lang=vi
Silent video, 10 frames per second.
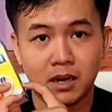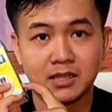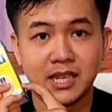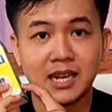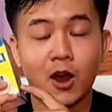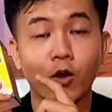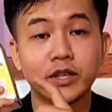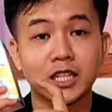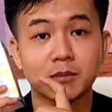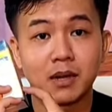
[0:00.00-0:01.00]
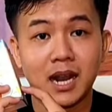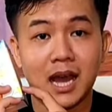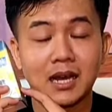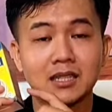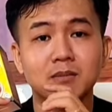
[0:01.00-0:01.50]
mà nó sẽ là hỗ trợ cho
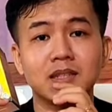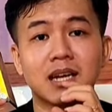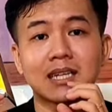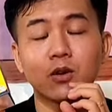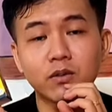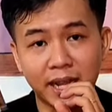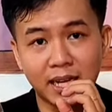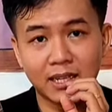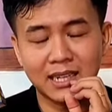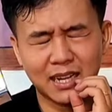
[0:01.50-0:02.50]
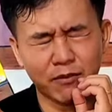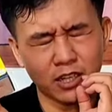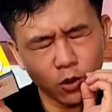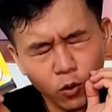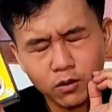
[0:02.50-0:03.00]
mình là giống như là cái thuốc này đó cái
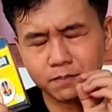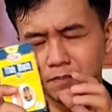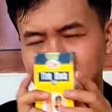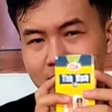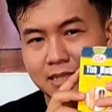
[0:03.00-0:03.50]
này không phải là thuốc